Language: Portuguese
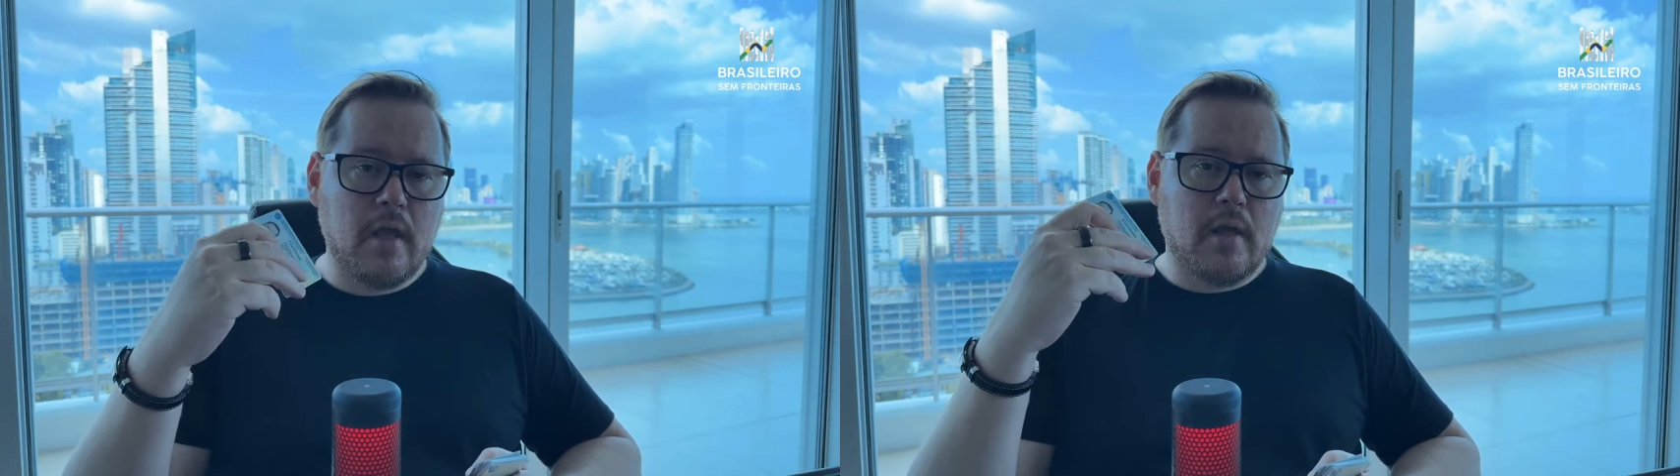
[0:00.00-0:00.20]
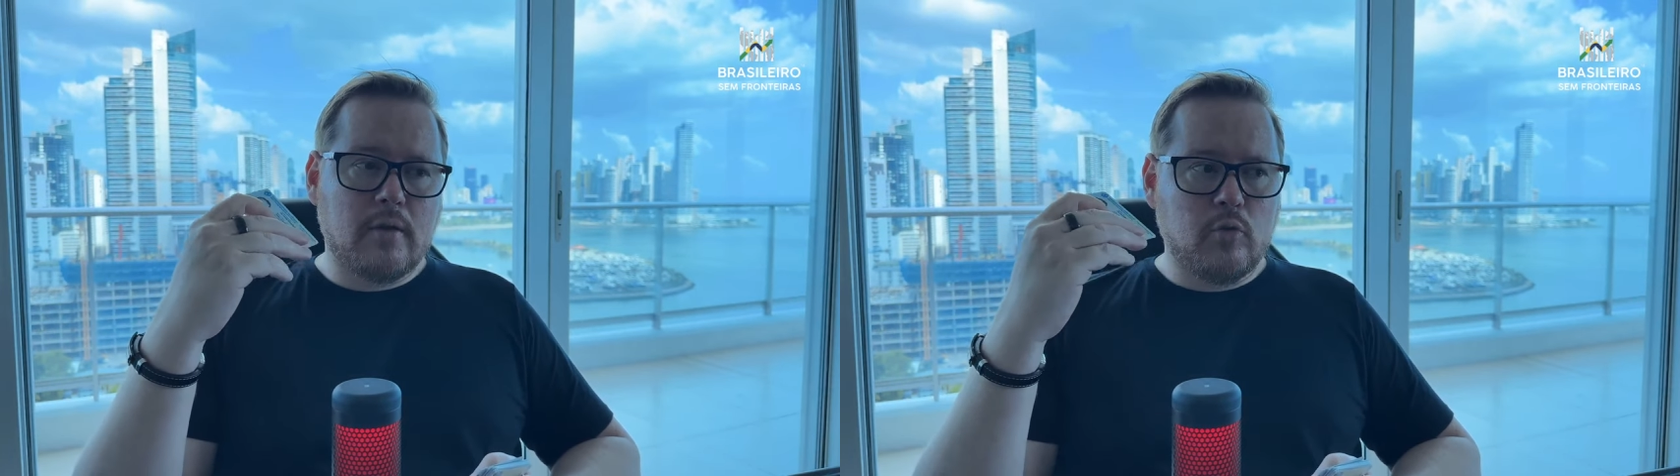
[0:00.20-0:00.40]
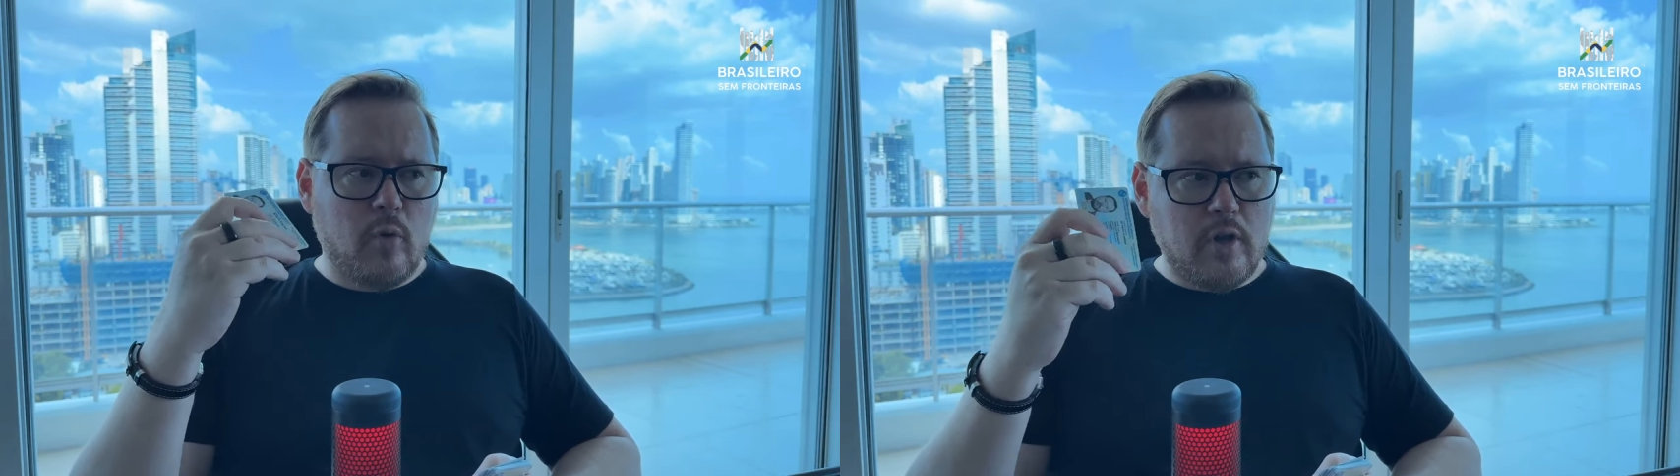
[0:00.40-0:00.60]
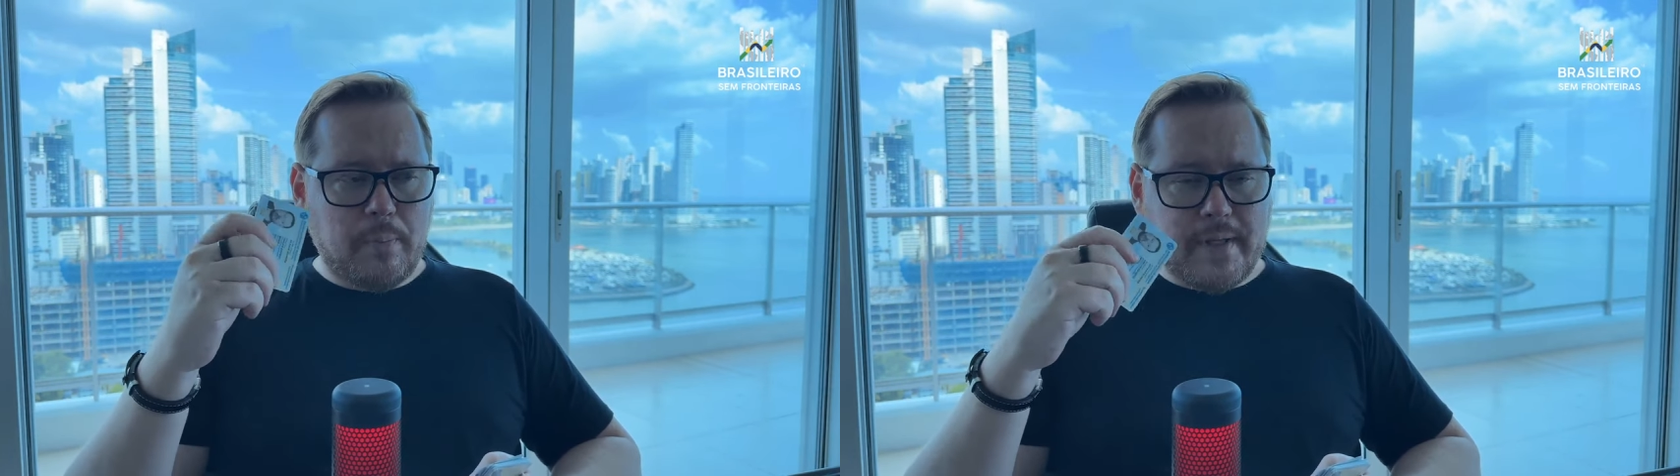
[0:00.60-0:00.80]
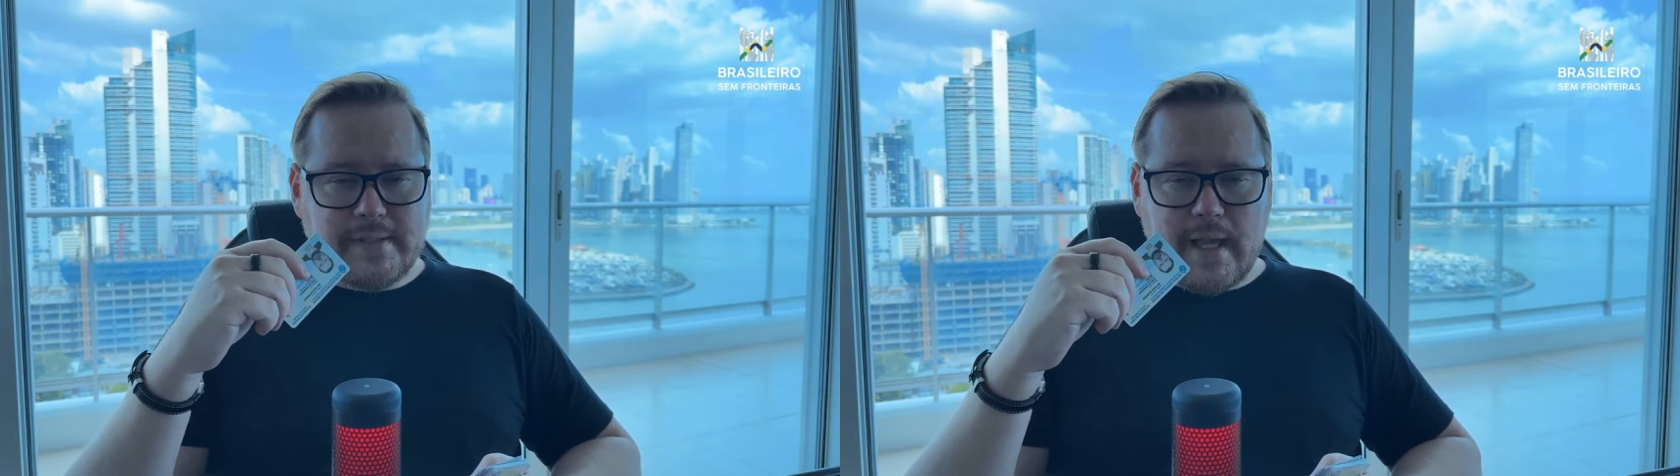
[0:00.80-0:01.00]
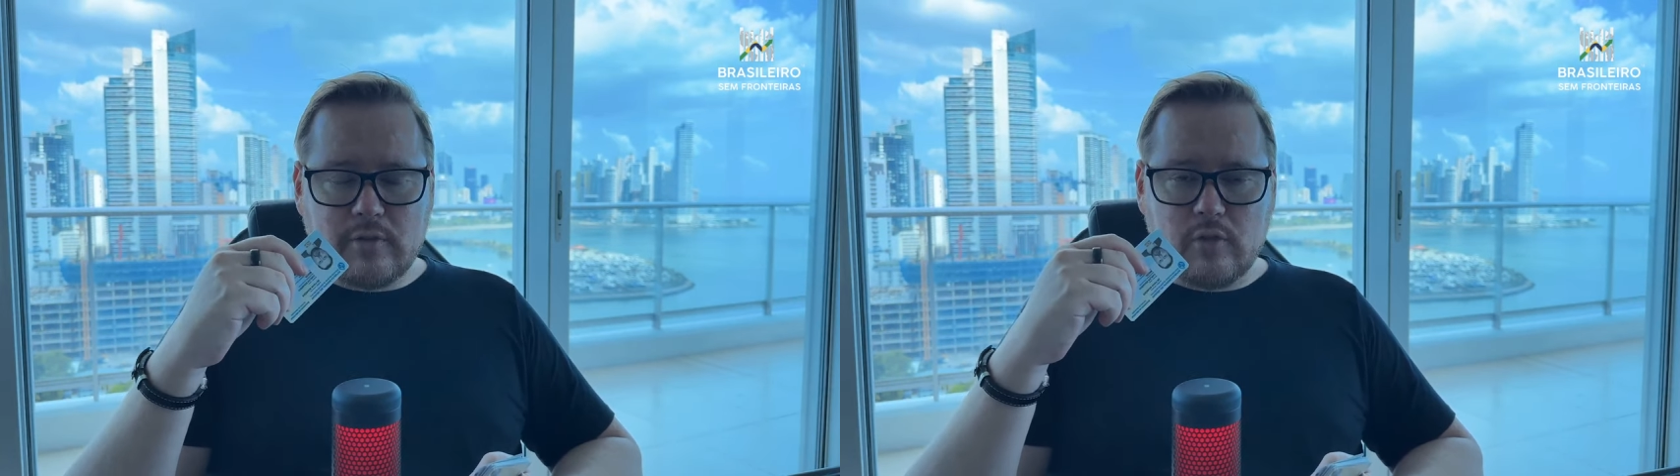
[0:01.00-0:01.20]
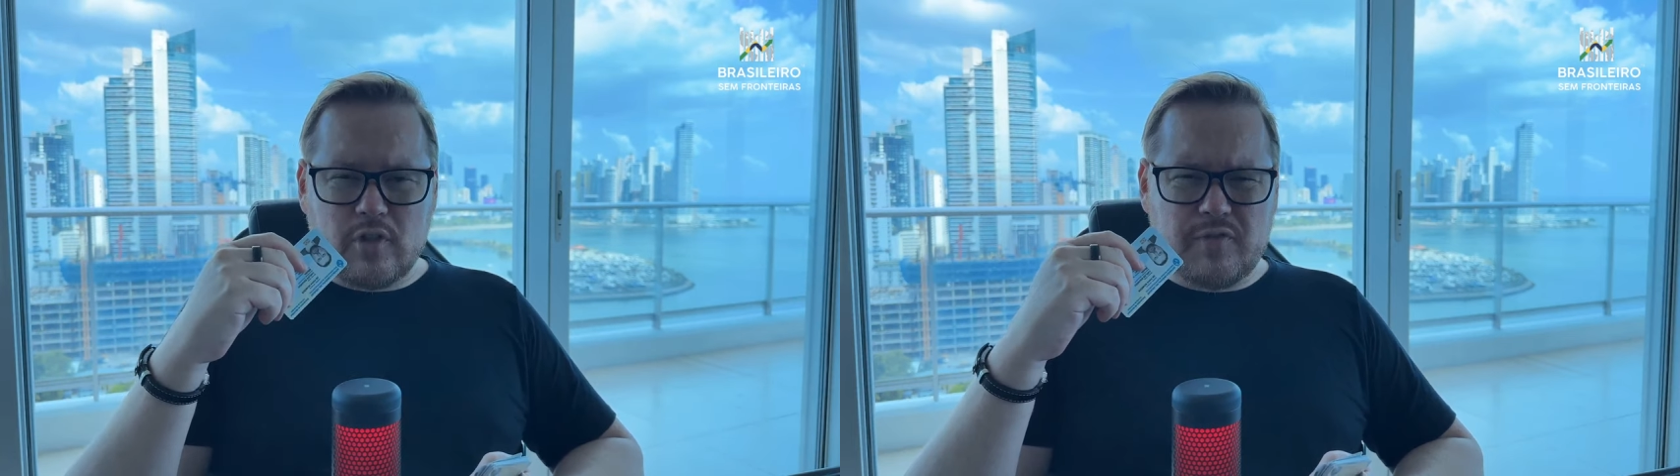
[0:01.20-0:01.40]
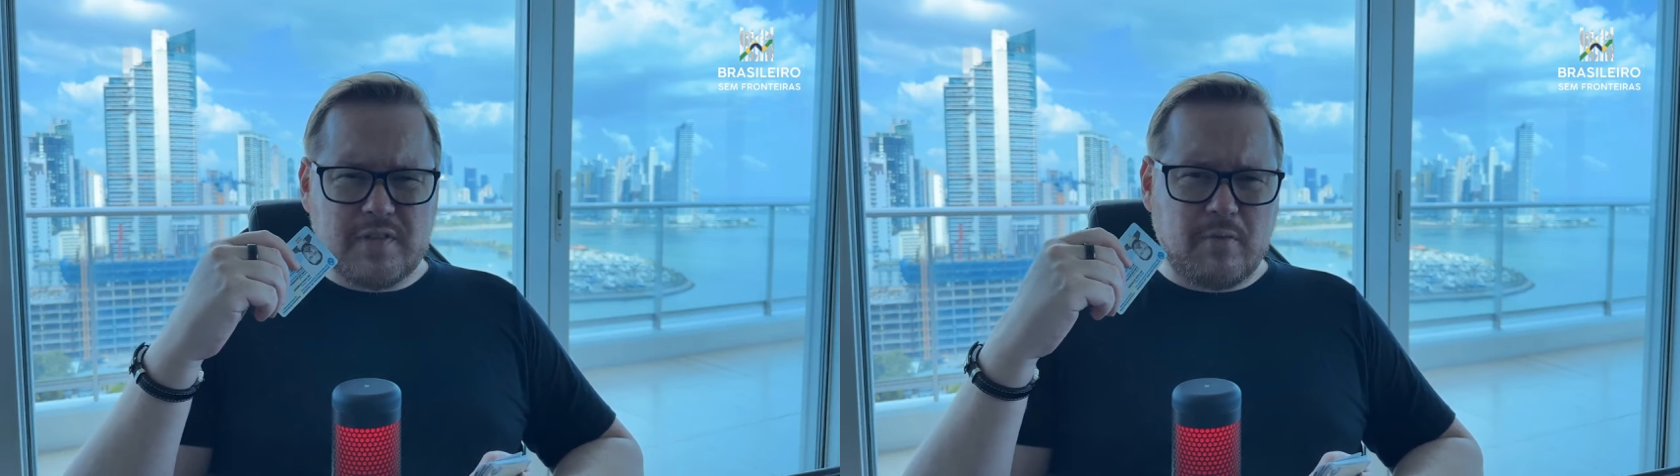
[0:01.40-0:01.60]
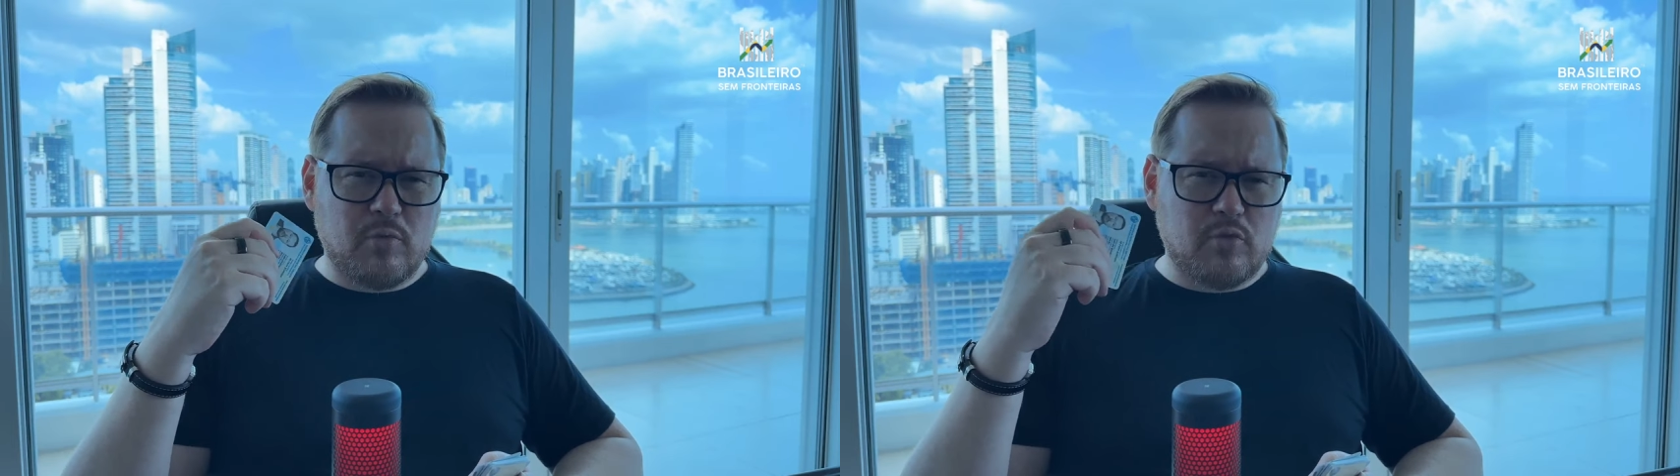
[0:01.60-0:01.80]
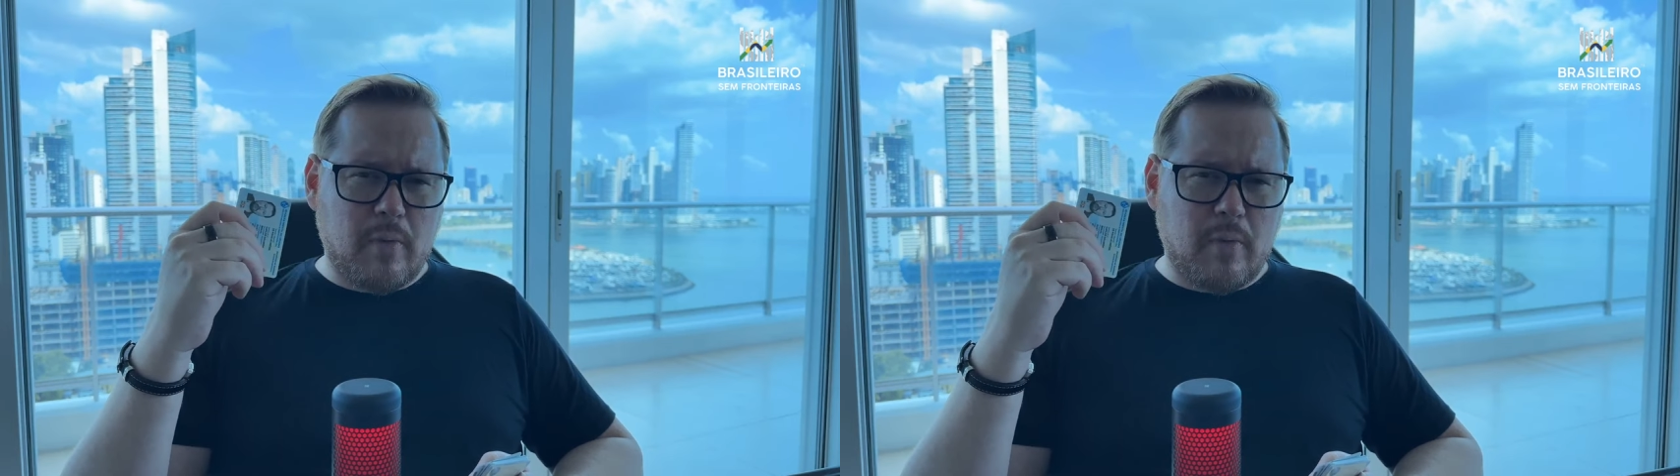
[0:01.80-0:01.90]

No ano passado, nós fizemos